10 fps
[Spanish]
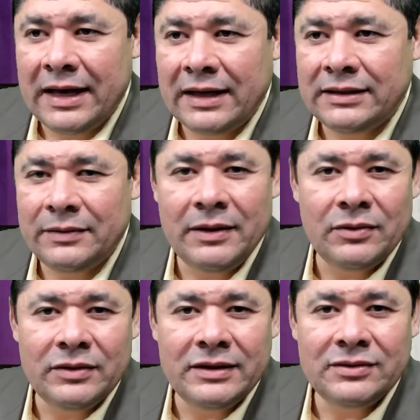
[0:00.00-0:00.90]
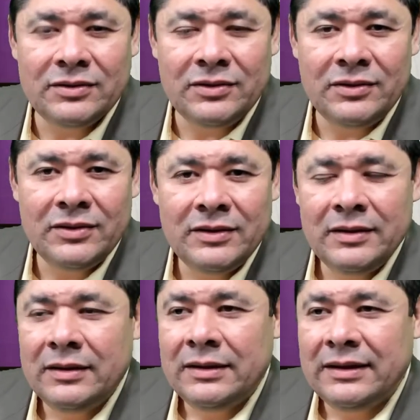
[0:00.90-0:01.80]
ya se bautizó,
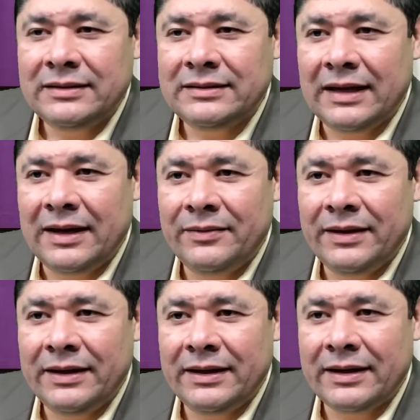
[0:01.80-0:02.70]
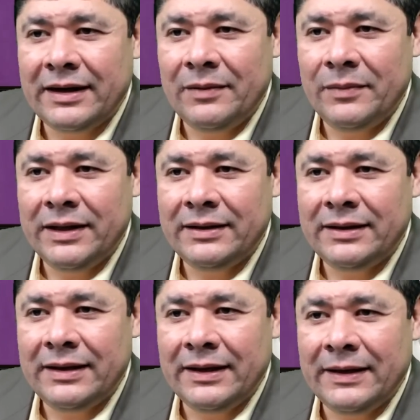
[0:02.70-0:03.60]
sabe
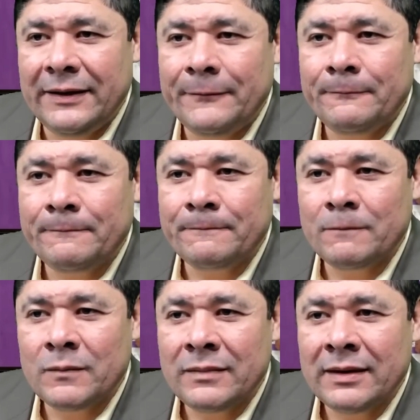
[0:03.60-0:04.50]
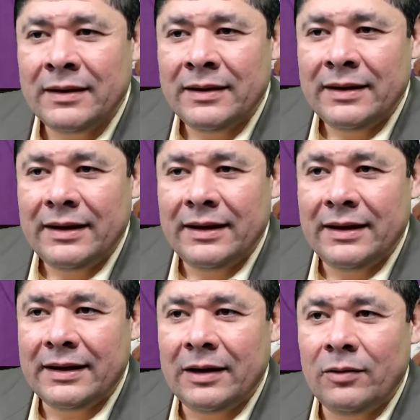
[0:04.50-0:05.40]
realmente
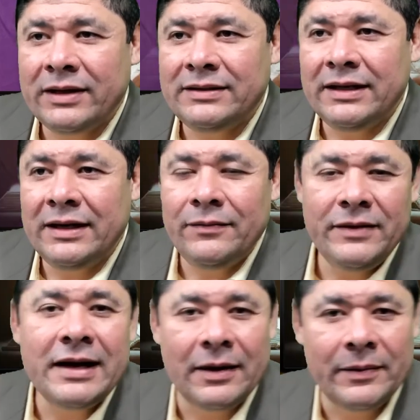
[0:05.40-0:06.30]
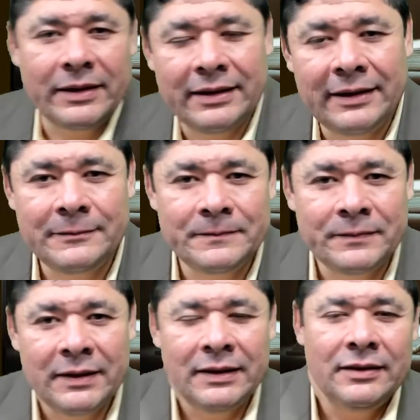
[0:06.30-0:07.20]
eh, qué es lo que significa, ¿verdad?
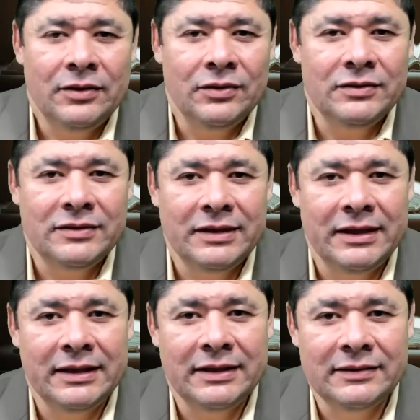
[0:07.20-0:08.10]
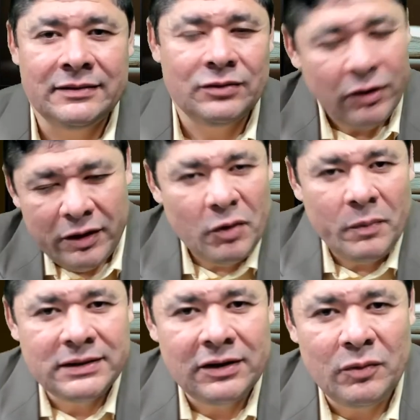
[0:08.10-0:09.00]
Entonces, todos
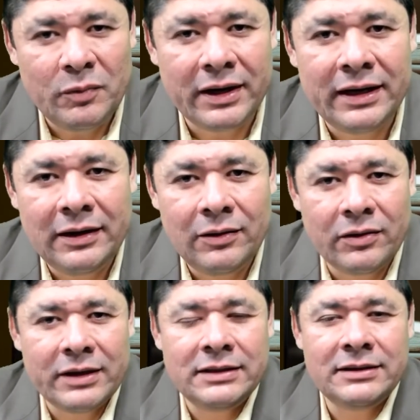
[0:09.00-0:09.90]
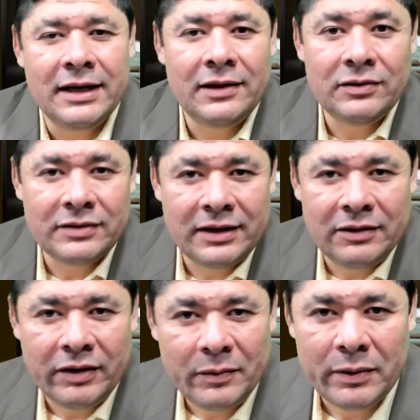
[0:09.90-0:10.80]
hemos pasado por ahí, los cristianos que
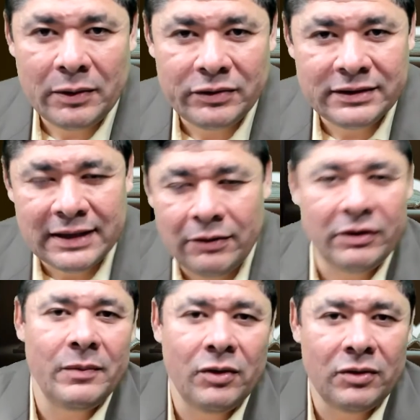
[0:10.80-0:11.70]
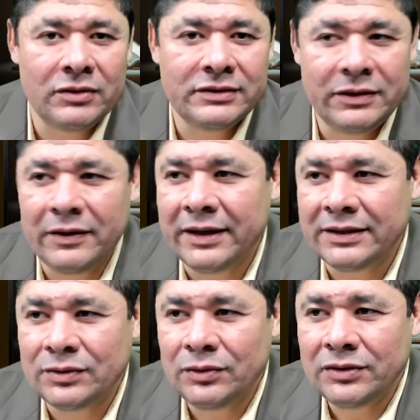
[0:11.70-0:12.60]
nos hemos bautizado, que hemos conocido a
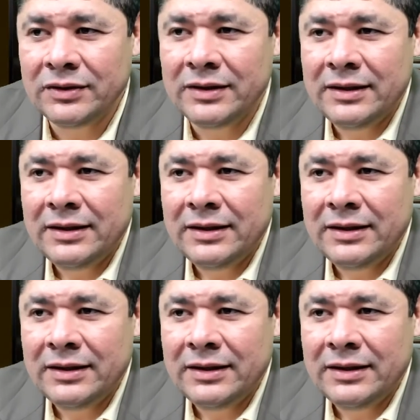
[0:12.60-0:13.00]
Jesús